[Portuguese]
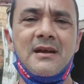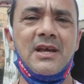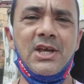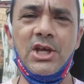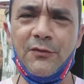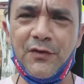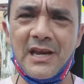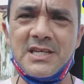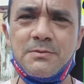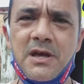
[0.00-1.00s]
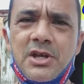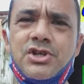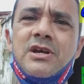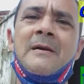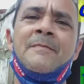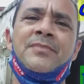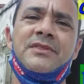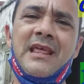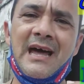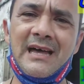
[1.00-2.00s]
E infelizmente,
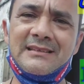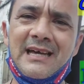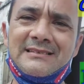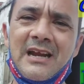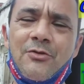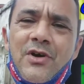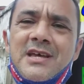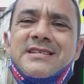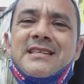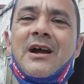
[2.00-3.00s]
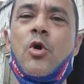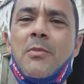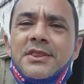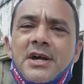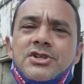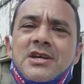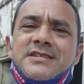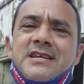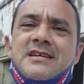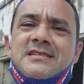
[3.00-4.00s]
da, da travessa da Comandante
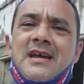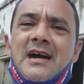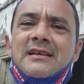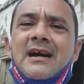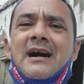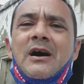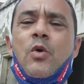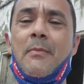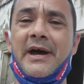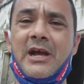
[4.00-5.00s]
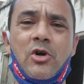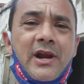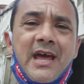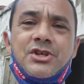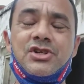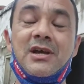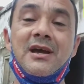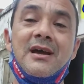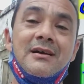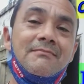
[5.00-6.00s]
Assis e a, e a Rua Maria Gorete
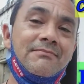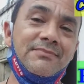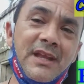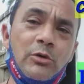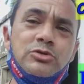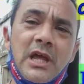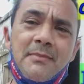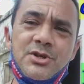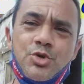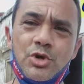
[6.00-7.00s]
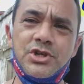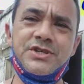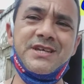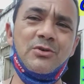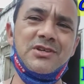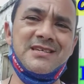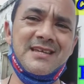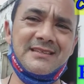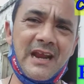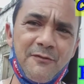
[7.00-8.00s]
não tem mais condição de se
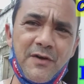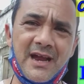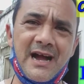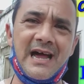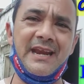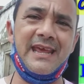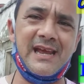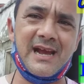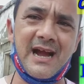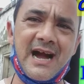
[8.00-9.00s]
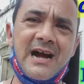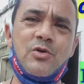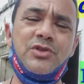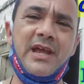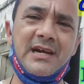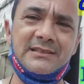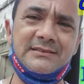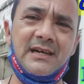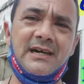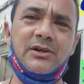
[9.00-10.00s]
trafegar, nem em carro, nem
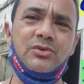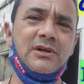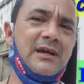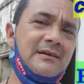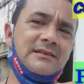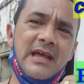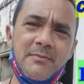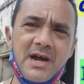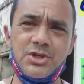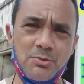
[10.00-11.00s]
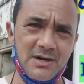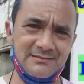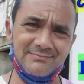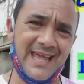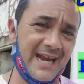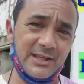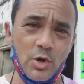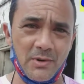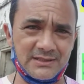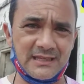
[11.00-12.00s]
andando, nem mais de maneira
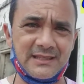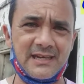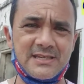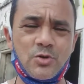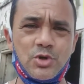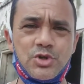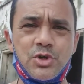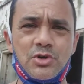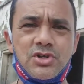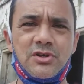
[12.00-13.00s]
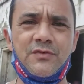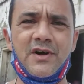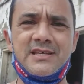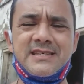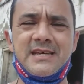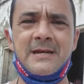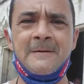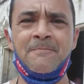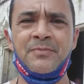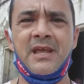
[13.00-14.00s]
nenhuma está tendo as condições de, de fazer
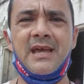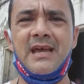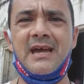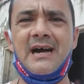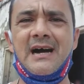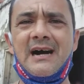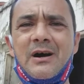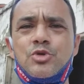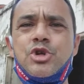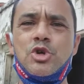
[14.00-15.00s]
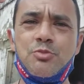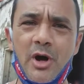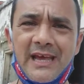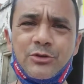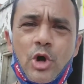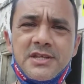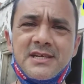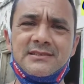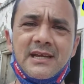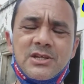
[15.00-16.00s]
é, é, a, a, os seus moradores
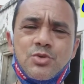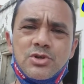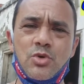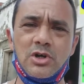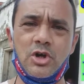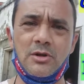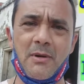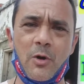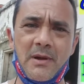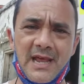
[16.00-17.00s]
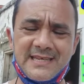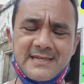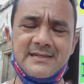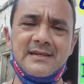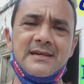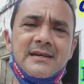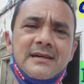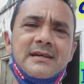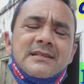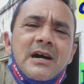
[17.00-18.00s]
andar nas suas ruas normal, beleza?
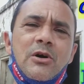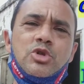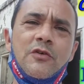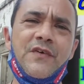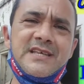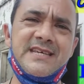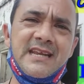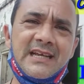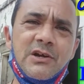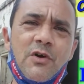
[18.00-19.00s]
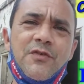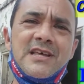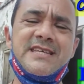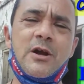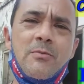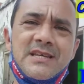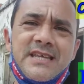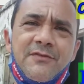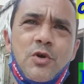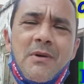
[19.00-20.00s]
Então eu estou fazendo aqui, vou fazer,
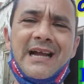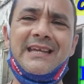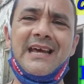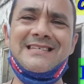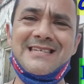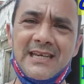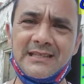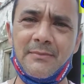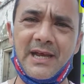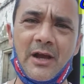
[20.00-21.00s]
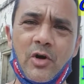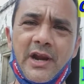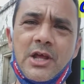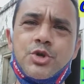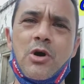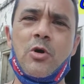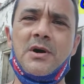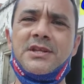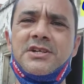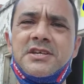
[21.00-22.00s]
começar a filmar aqui na esquina da Maria Gorete com a
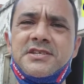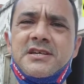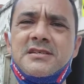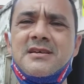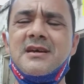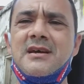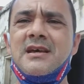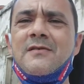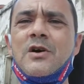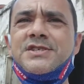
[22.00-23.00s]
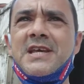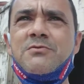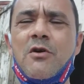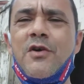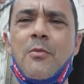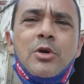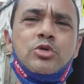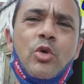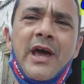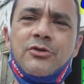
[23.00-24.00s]
comandante Assis e vocês vão ver o
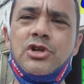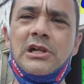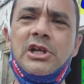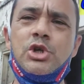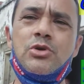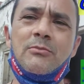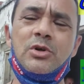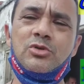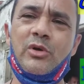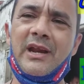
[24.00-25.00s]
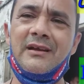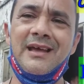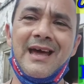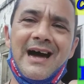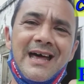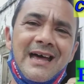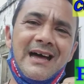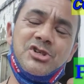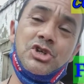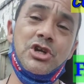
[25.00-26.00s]
mutueiro de lixo, a mutueira. A, a, a
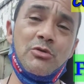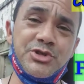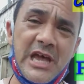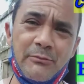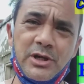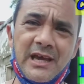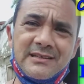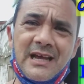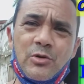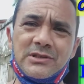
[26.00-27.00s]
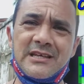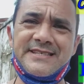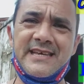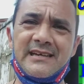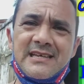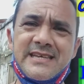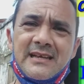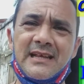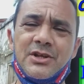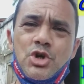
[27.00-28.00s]
gente não sabe o que é que está acontecendo na
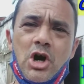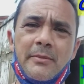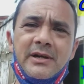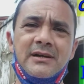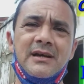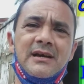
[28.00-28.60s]
Secretaria de Obra